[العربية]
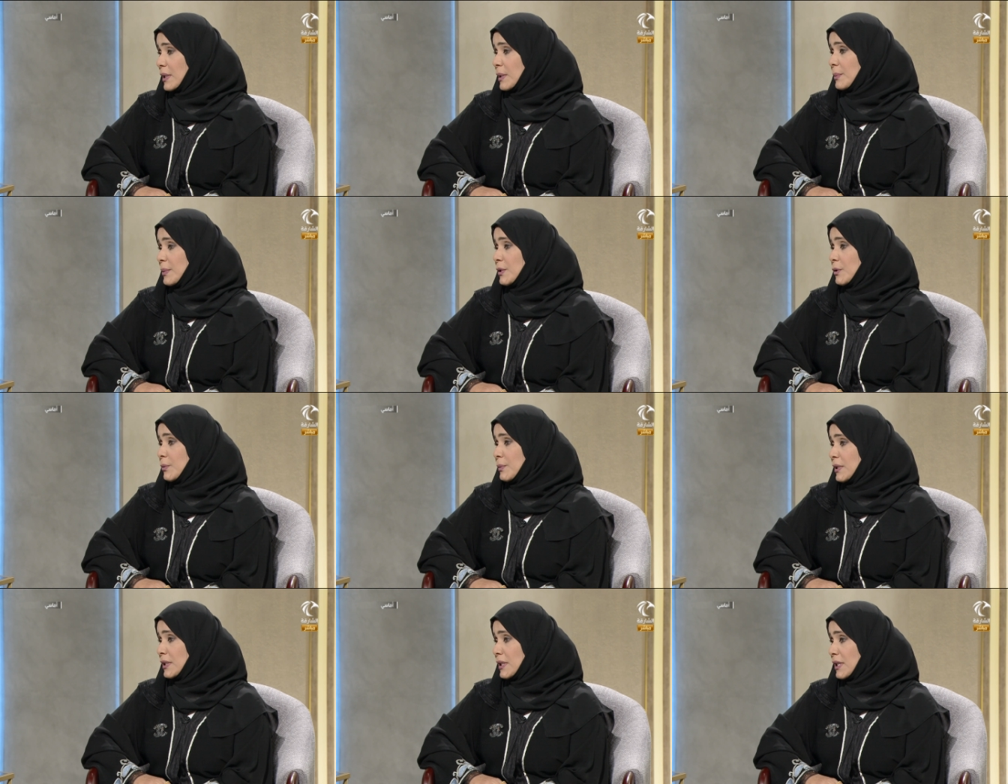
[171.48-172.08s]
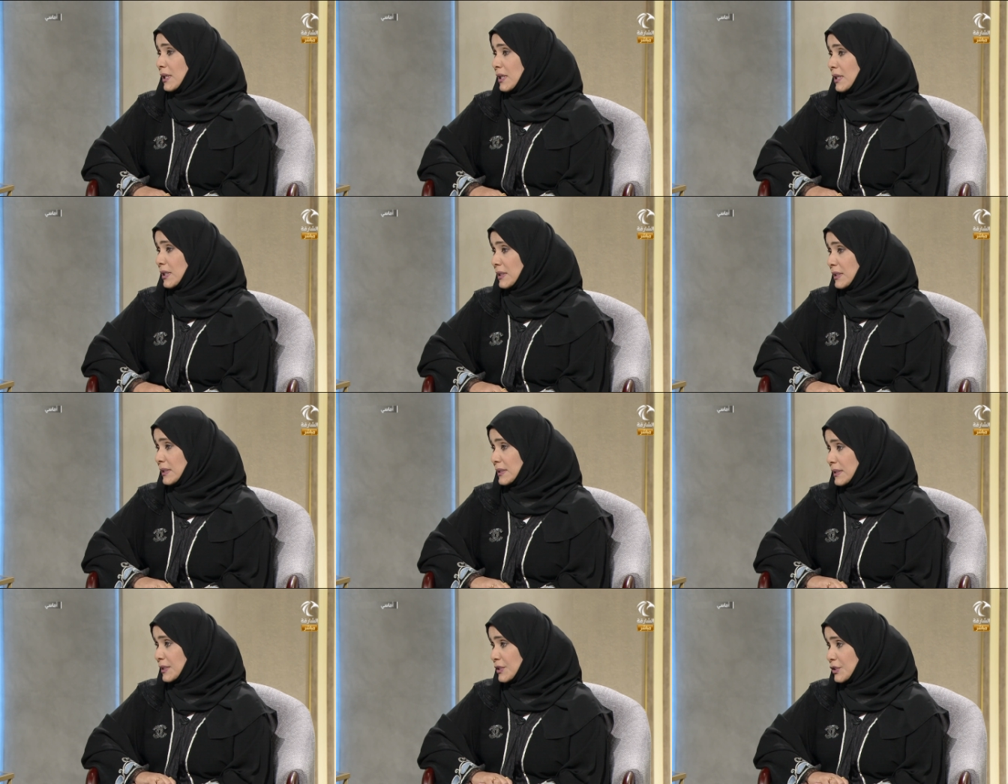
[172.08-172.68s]
بينهم علاقات
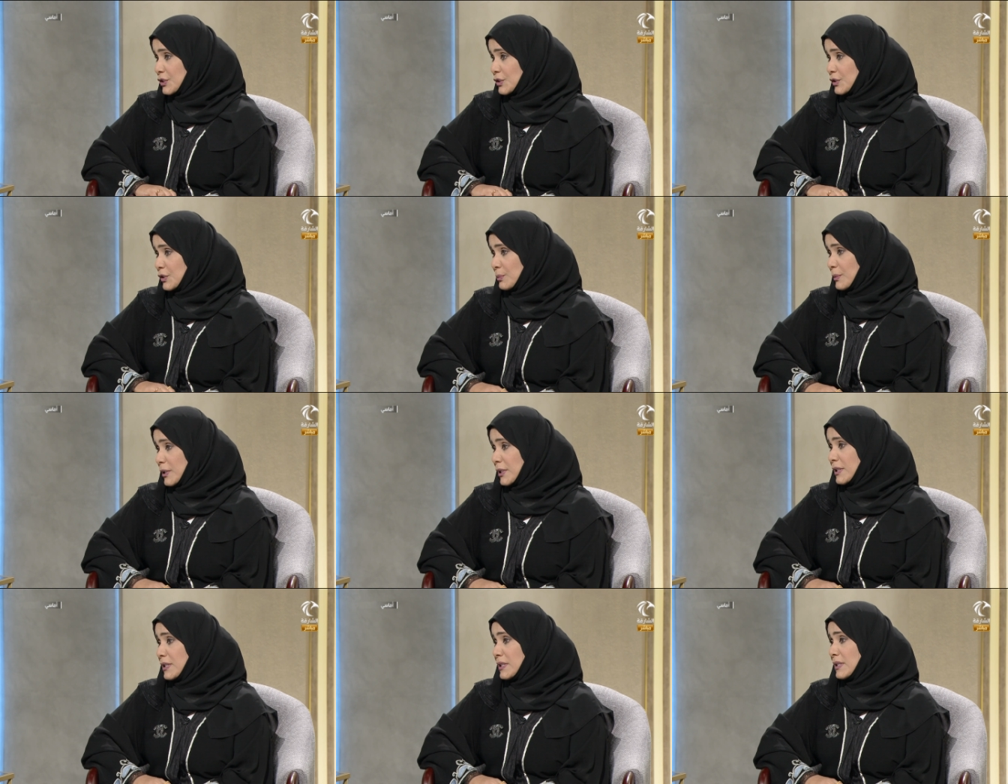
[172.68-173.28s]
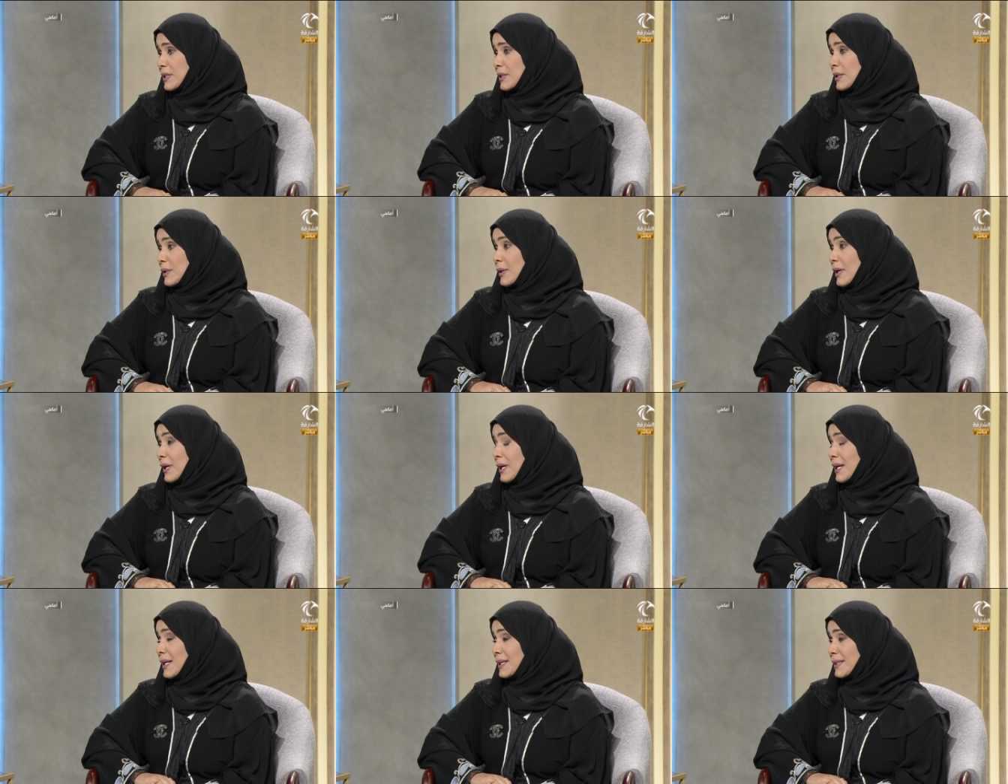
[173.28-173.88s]
اجتماعية
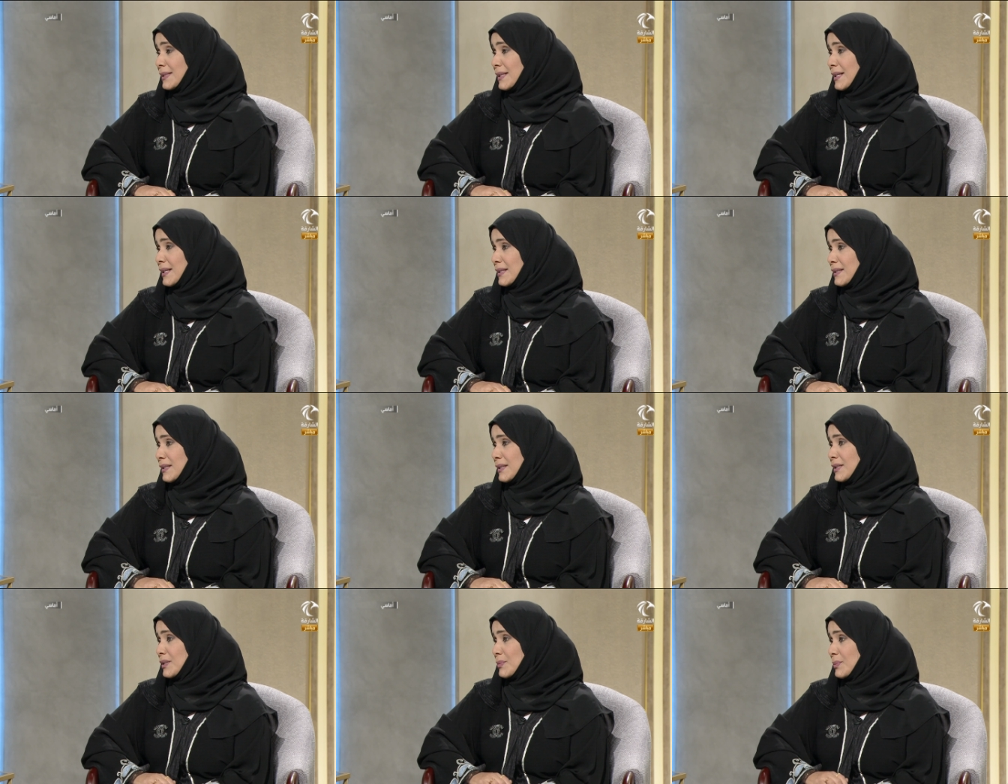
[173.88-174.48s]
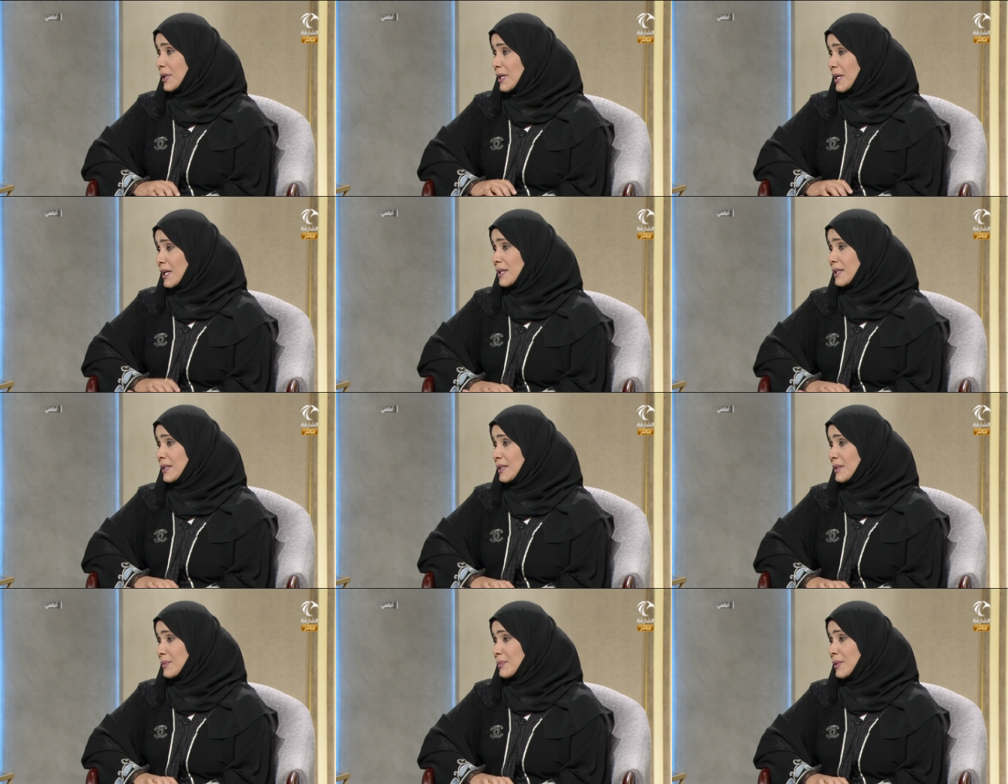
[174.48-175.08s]
حتى أن دماء
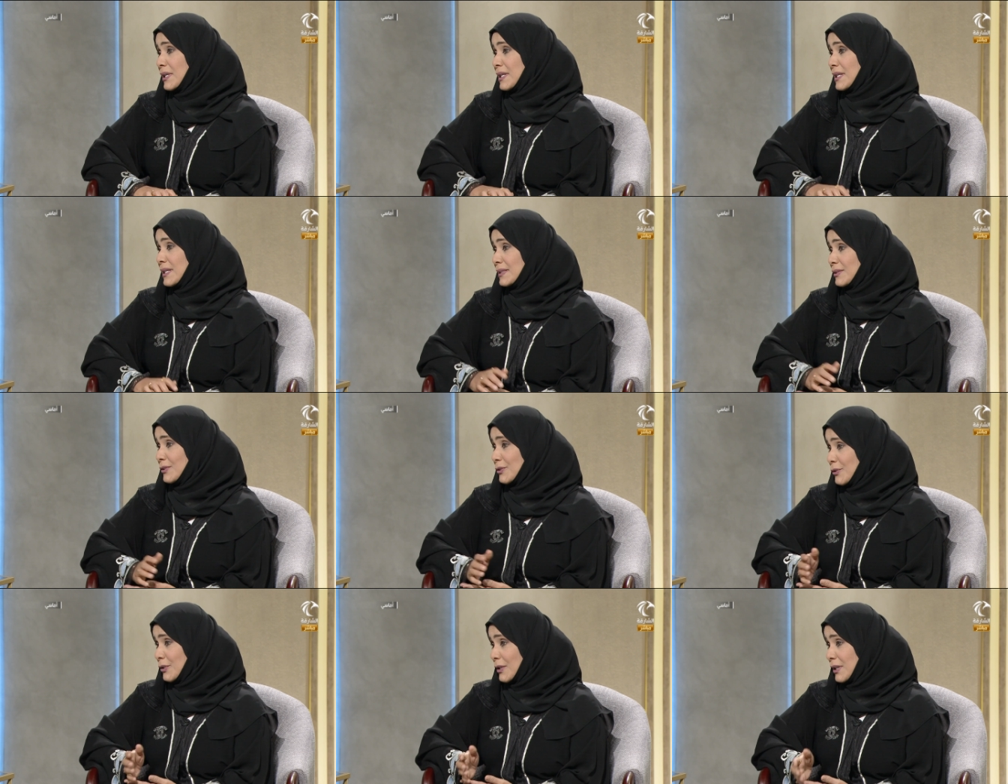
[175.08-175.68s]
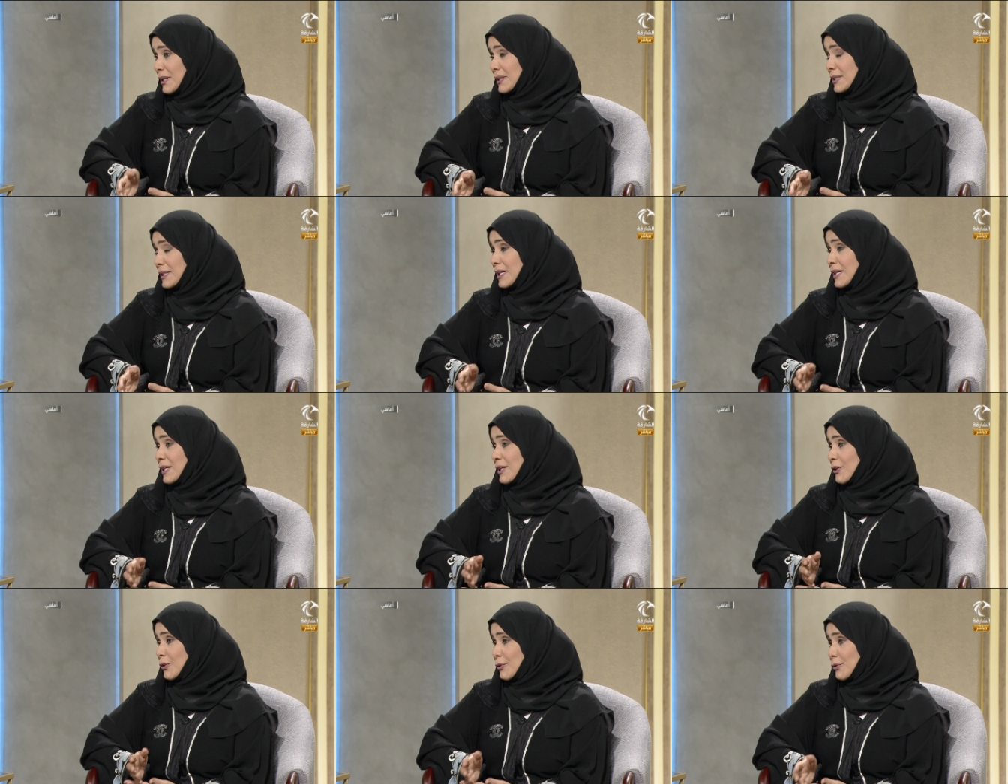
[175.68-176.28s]
أهل الإمارات قد
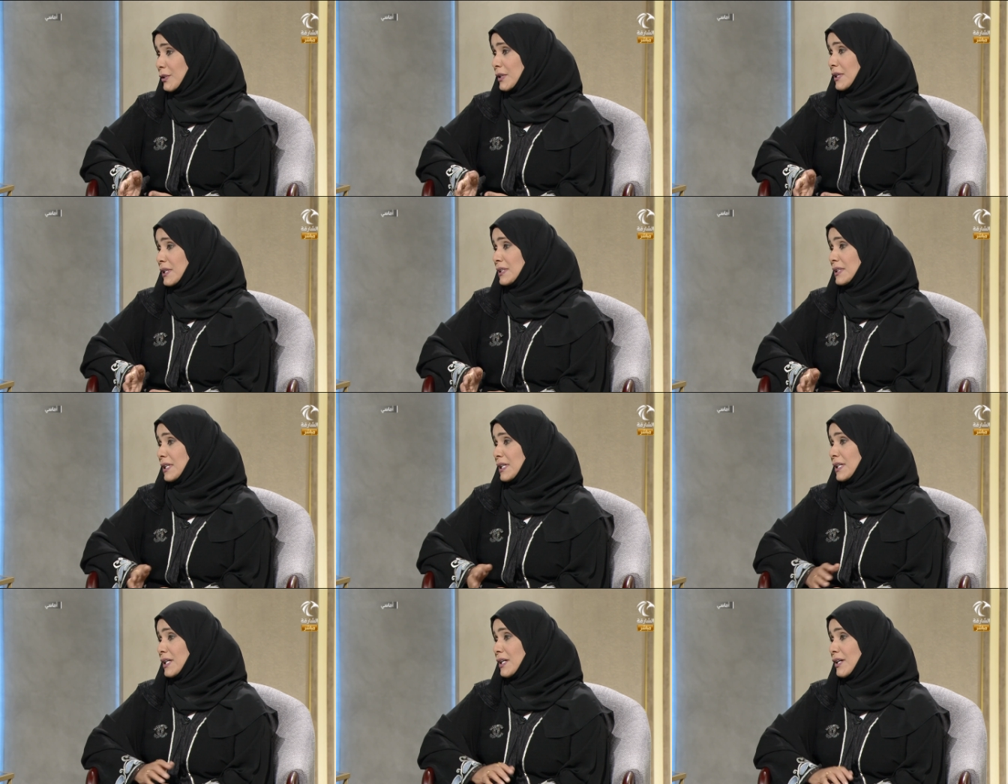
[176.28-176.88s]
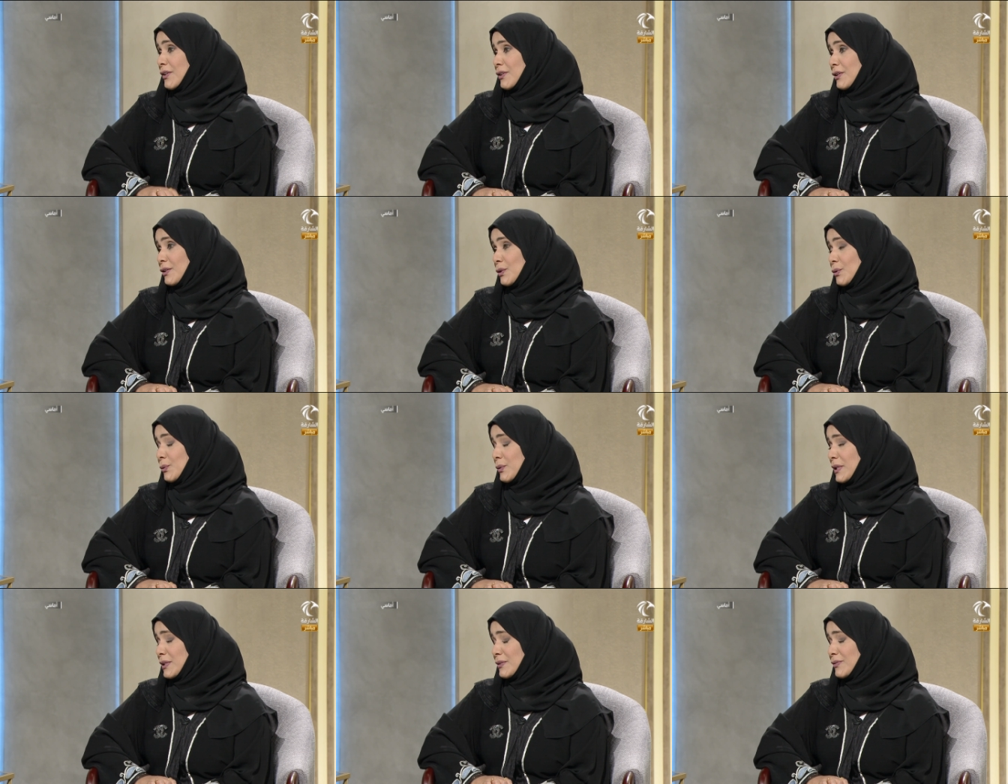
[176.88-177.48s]
أريقت على أرض
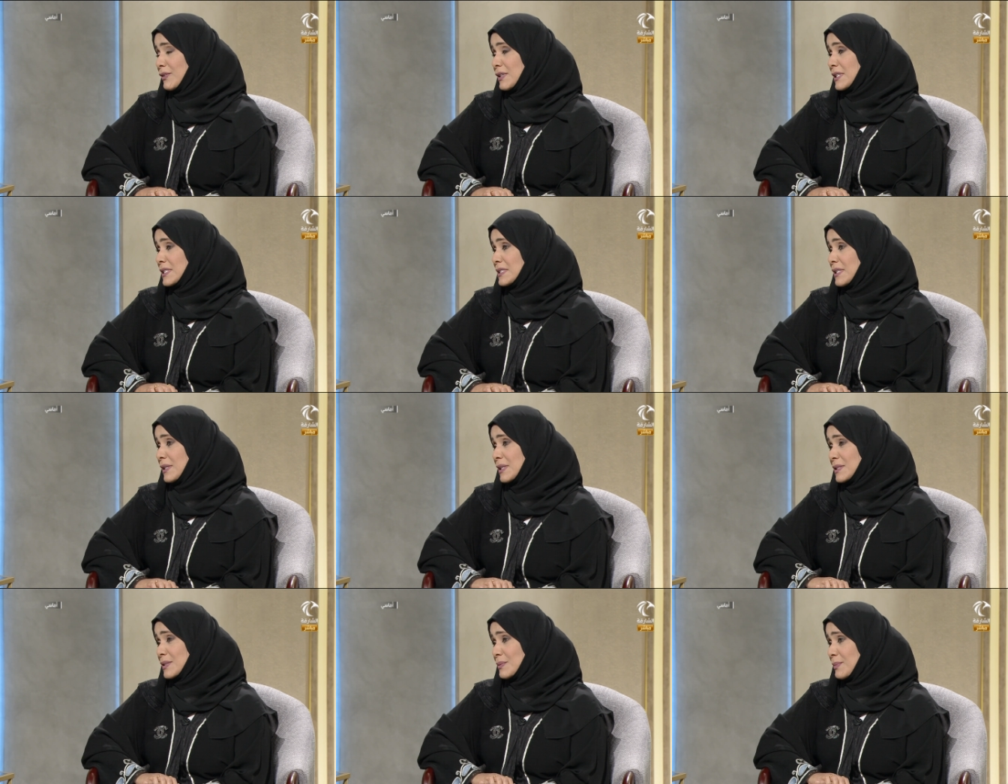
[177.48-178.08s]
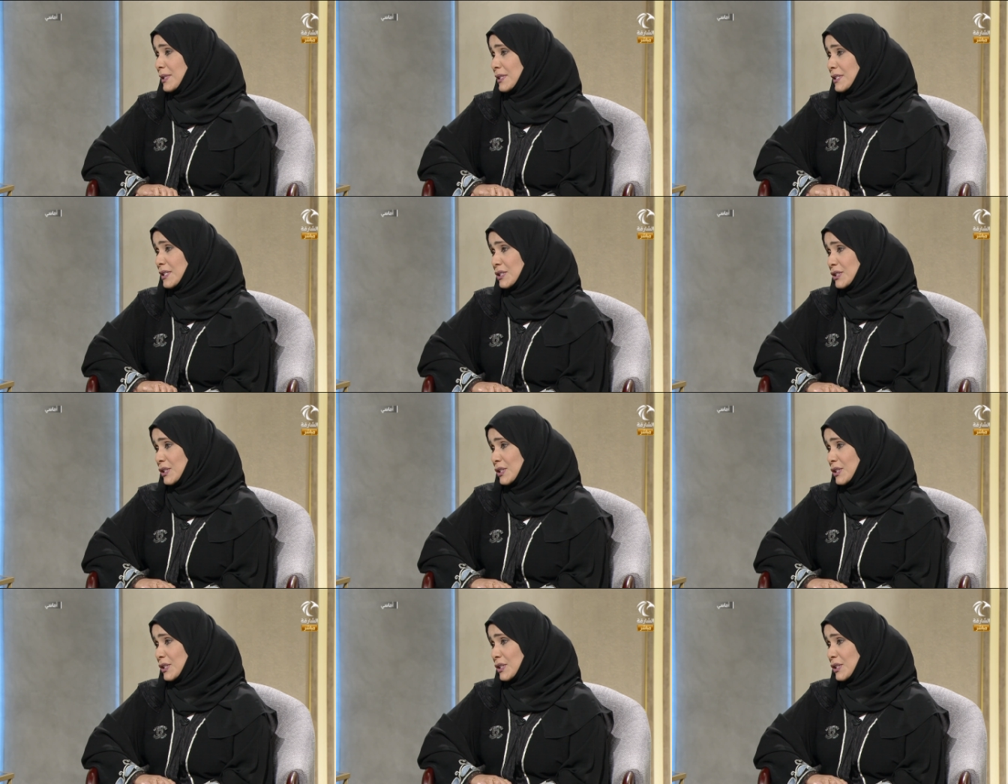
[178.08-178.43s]
الكويت نعم. فأصبحنا